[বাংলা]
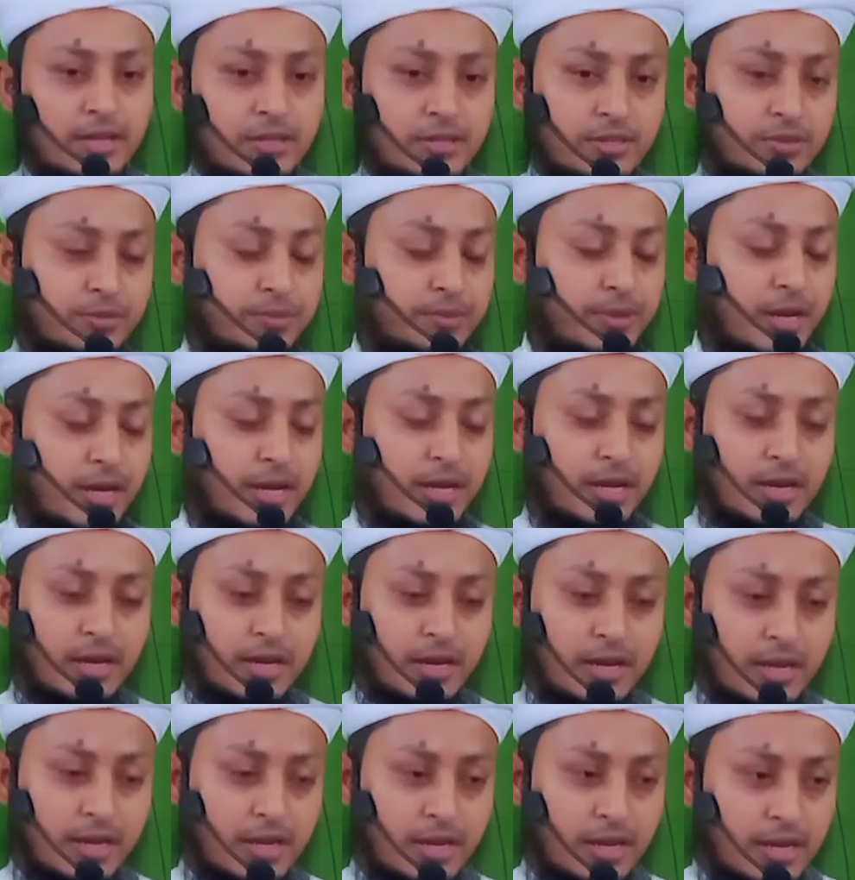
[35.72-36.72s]
সুহান
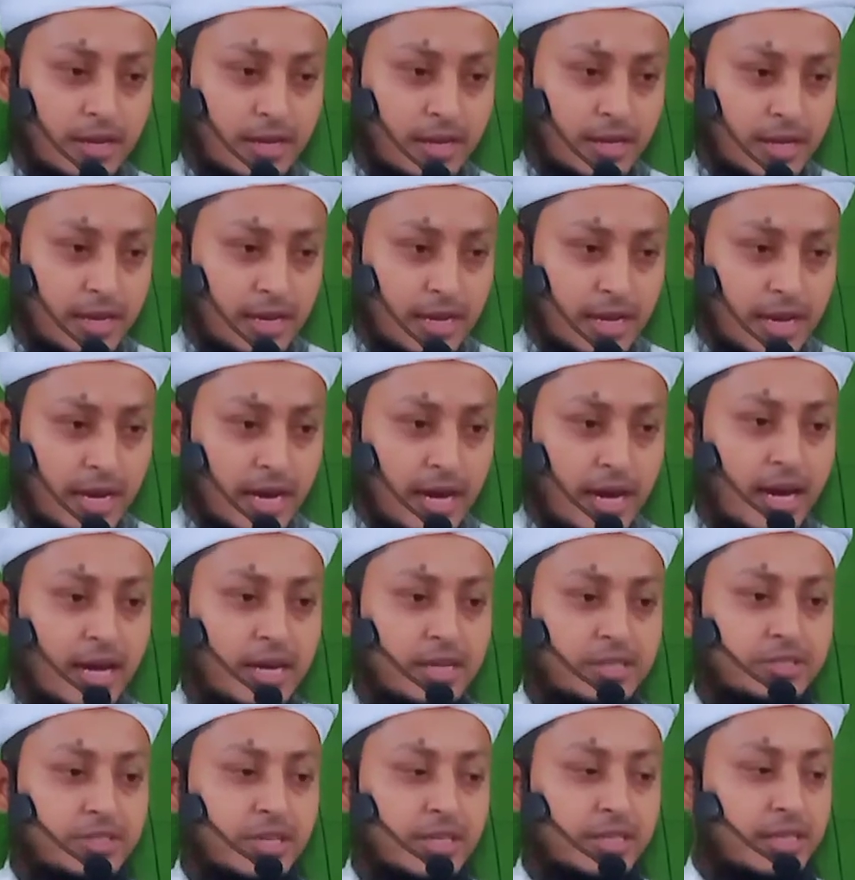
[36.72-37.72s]

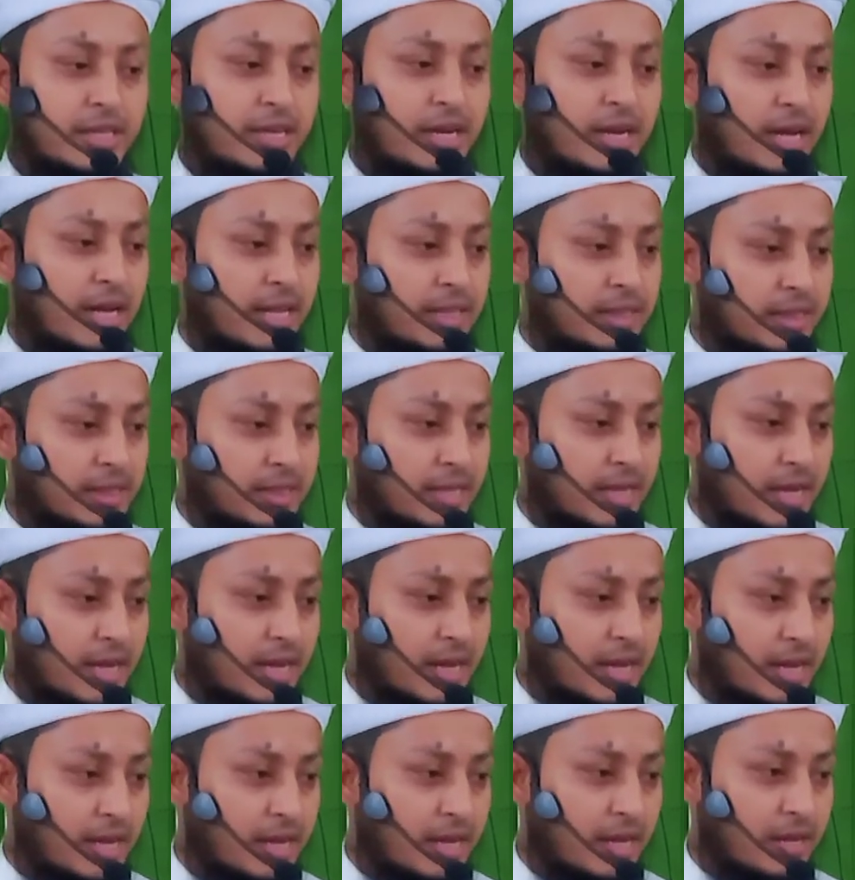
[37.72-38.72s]
আর যাদের আত্মা
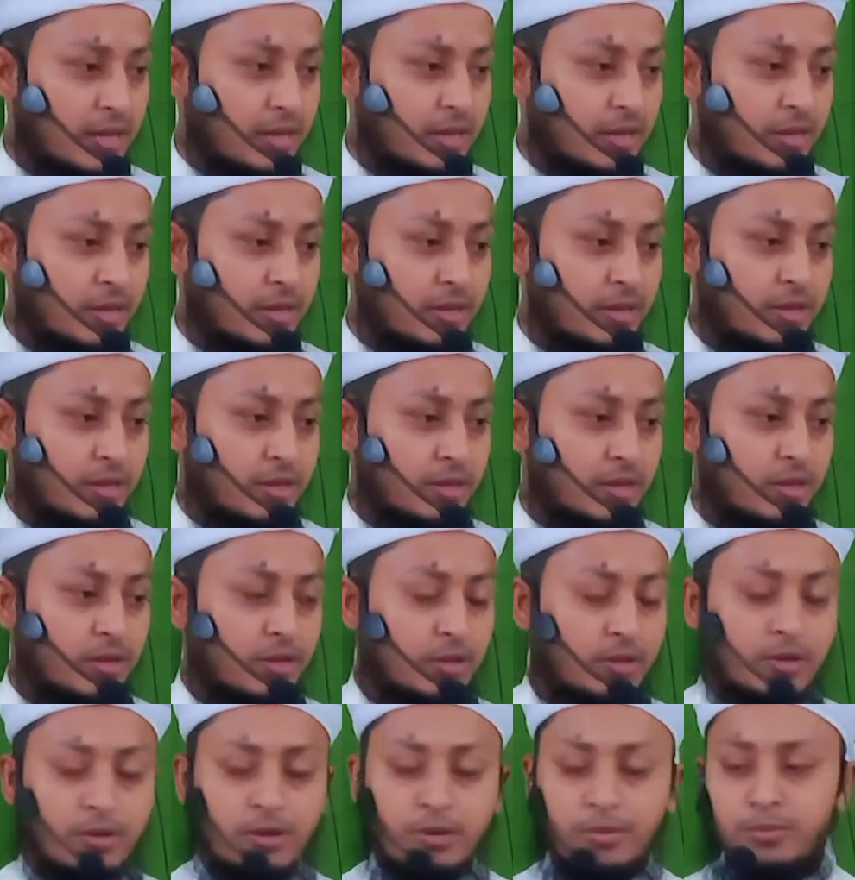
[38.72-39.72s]

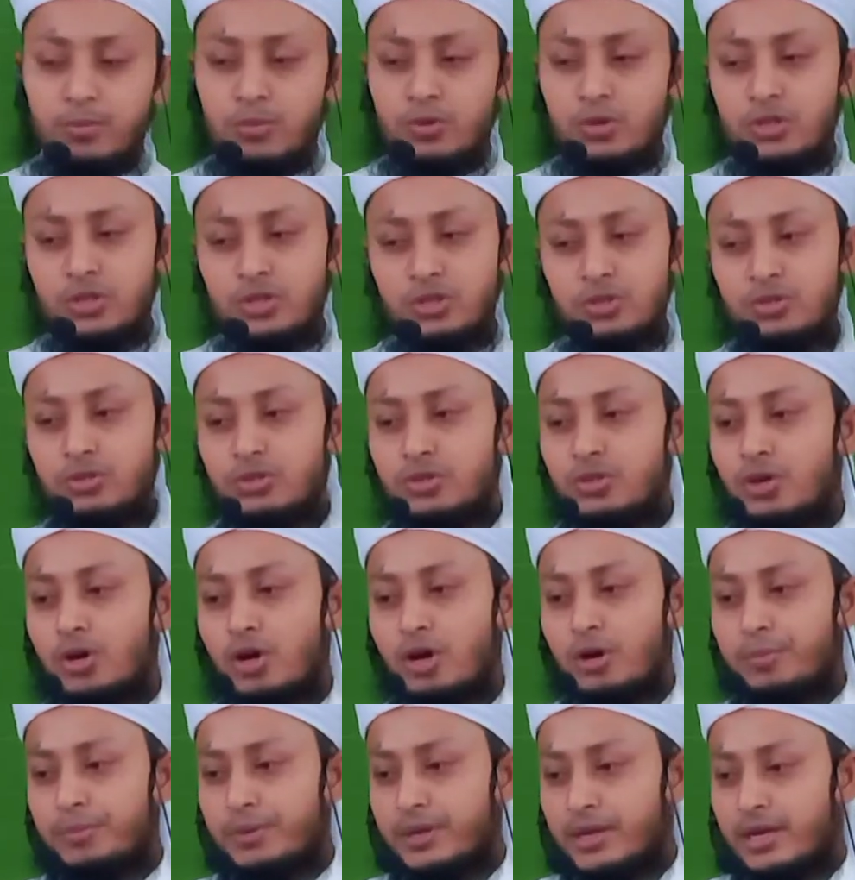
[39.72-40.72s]
পরিশুদ্ধ
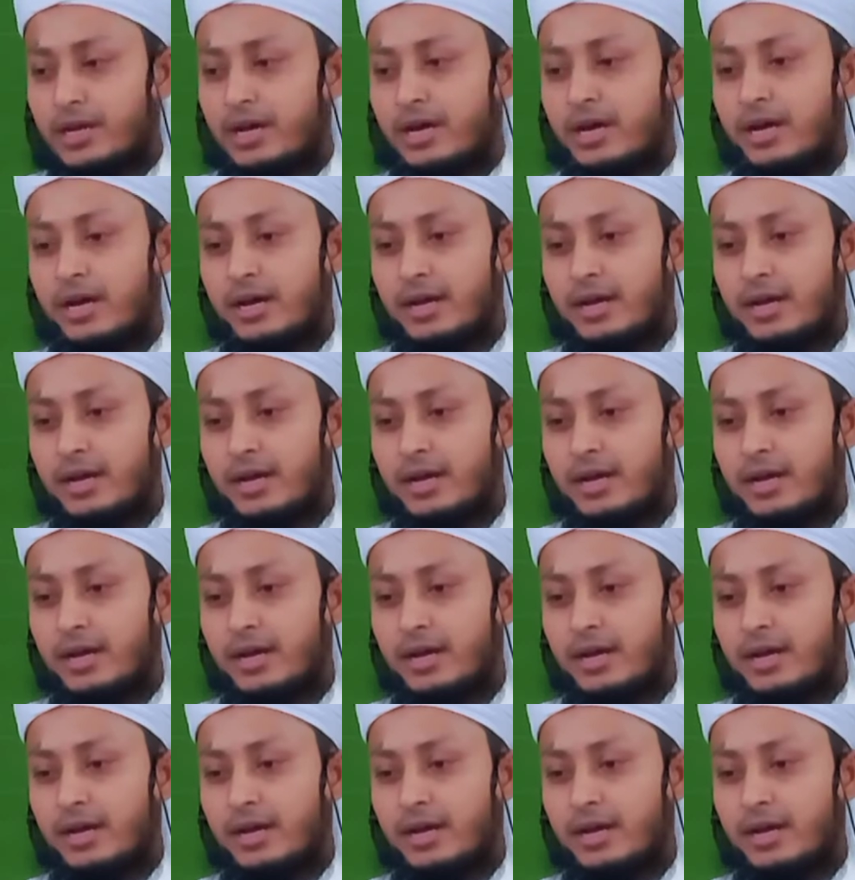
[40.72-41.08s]
হবে না